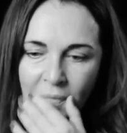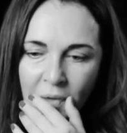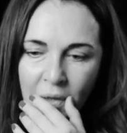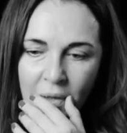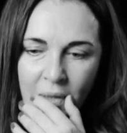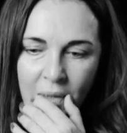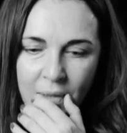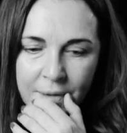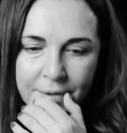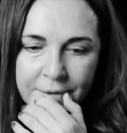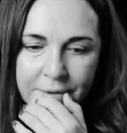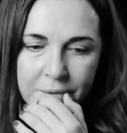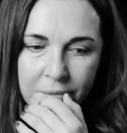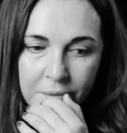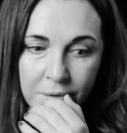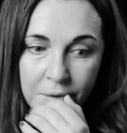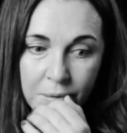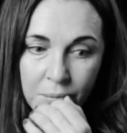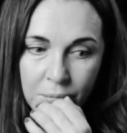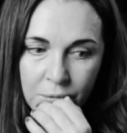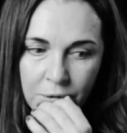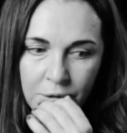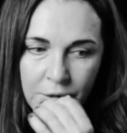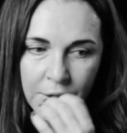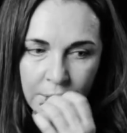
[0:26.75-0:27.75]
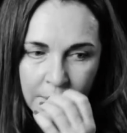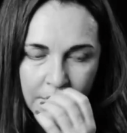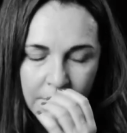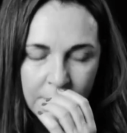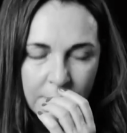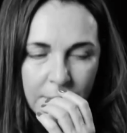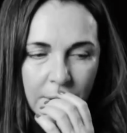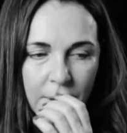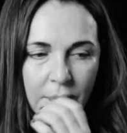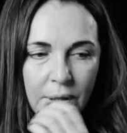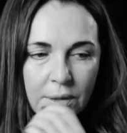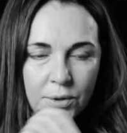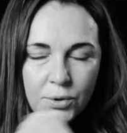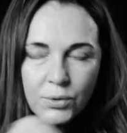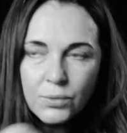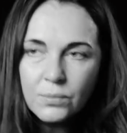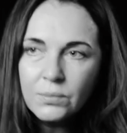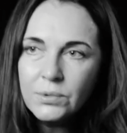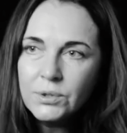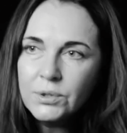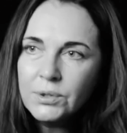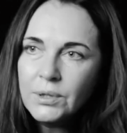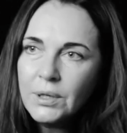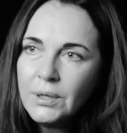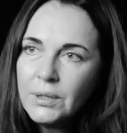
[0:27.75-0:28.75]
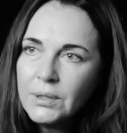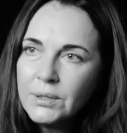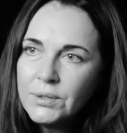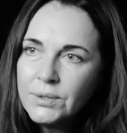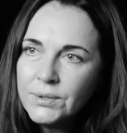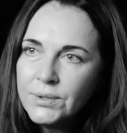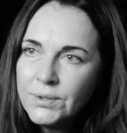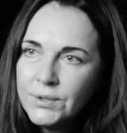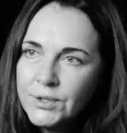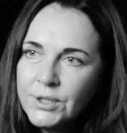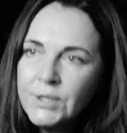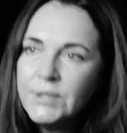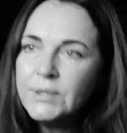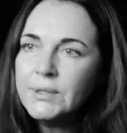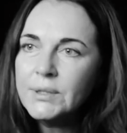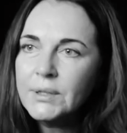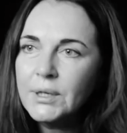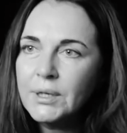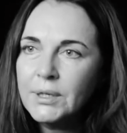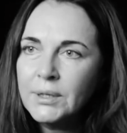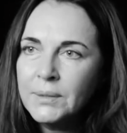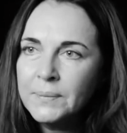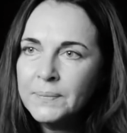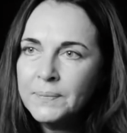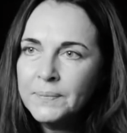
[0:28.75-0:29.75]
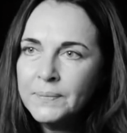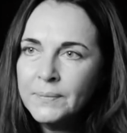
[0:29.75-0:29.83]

я говорю, нет, я хочу быть артисткой.